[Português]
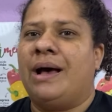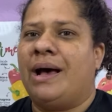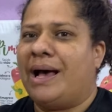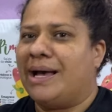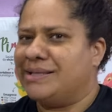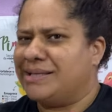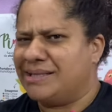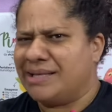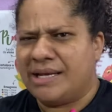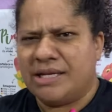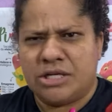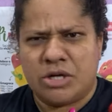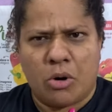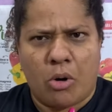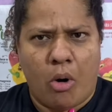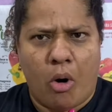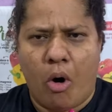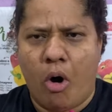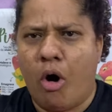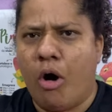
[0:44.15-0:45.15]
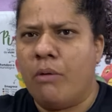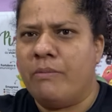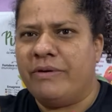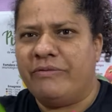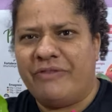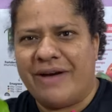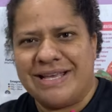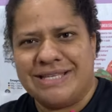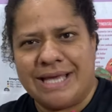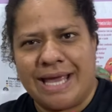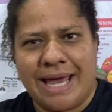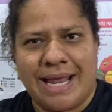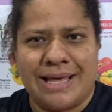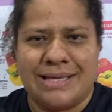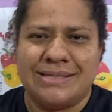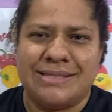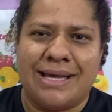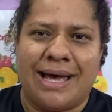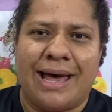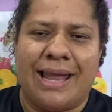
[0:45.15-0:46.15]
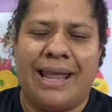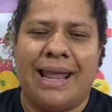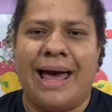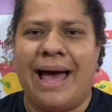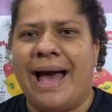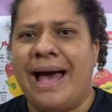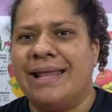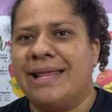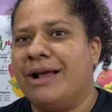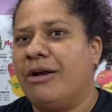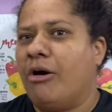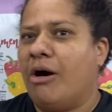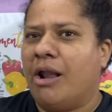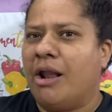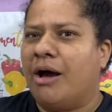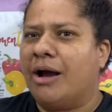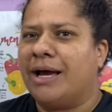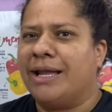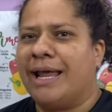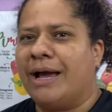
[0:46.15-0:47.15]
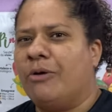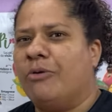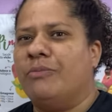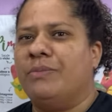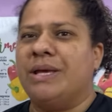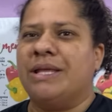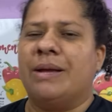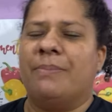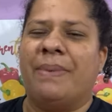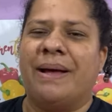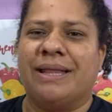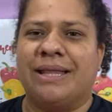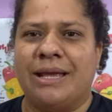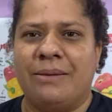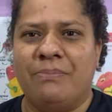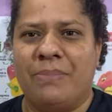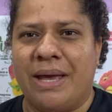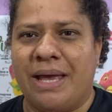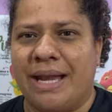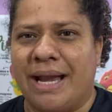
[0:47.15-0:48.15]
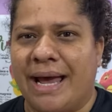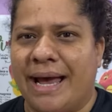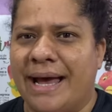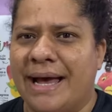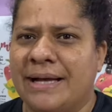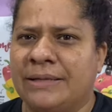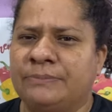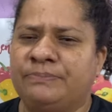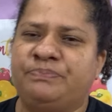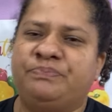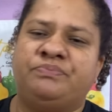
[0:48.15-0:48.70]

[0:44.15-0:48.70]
Às vezes a gente come, faz aquela salada, coloca na comida para temperar